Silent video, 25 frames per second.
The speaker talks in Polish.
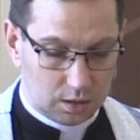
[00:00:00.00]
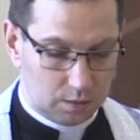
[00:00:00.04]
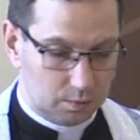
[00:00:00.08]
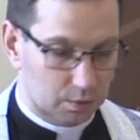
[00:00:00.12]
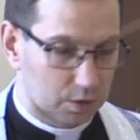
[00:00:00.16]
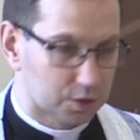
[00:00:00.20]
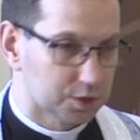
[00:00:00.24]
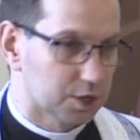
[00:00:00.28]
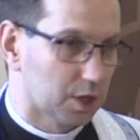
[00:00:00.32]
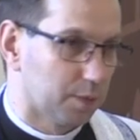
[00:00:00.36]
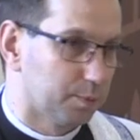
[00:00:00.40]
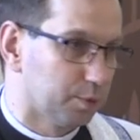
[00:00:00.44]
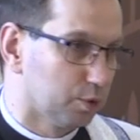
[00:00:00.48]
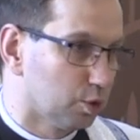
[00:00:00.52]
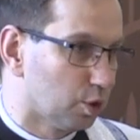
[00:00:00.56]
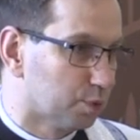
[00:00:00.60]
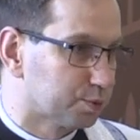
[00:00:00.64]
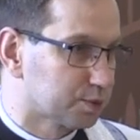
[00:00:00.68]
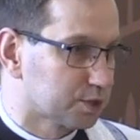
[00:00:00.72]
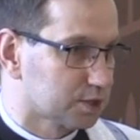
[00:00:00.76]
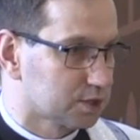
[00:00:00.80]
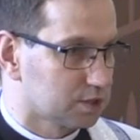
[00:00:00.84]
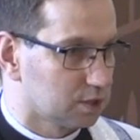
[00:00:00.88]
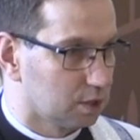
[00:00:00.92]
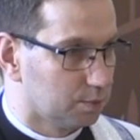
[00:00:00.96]
i można
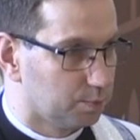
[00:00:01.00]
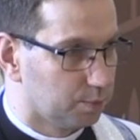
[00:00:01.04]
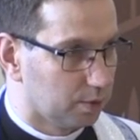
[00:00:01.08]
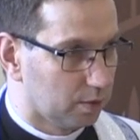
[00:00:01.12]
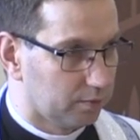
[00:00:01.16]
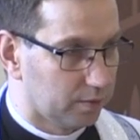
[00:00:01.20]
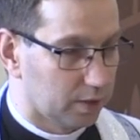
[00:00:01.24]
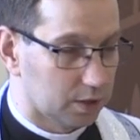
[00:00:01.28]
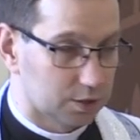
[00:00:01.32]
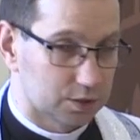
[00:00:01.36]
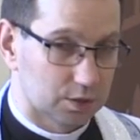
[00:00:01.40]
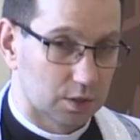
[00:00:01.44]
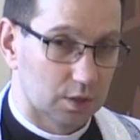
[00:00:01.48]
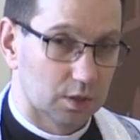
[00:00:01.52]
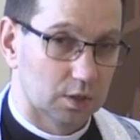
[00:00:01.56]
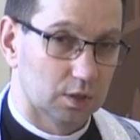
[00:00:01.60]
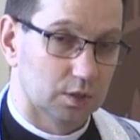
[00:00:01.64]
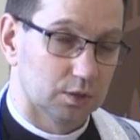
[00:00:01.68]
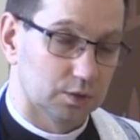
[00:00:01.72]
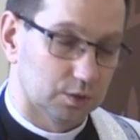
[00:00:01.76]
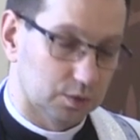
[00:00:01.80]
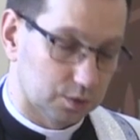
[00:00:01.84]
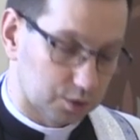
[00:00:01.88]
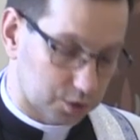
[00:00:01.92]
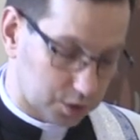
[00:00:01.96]
było przystępować
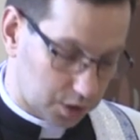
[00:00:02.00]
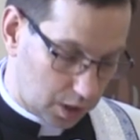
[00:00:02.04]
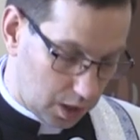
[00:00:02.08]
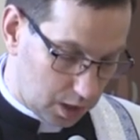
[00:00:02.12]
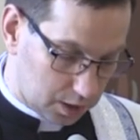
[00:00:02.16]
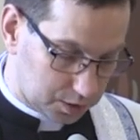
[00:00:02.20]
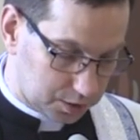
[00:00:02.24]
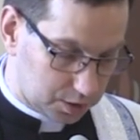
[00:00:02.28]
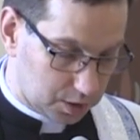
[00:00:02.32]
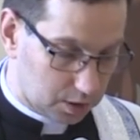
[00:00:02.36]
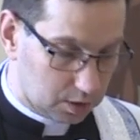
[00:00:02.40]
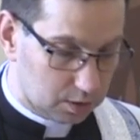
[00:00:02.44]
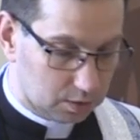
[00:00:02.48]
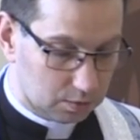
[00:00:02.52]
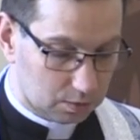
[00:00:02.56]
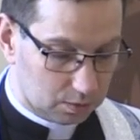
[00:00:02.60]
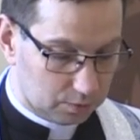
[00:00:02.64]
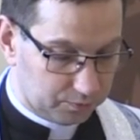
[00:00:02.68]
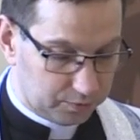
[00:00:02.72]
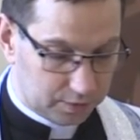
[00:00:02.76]
rzadziej,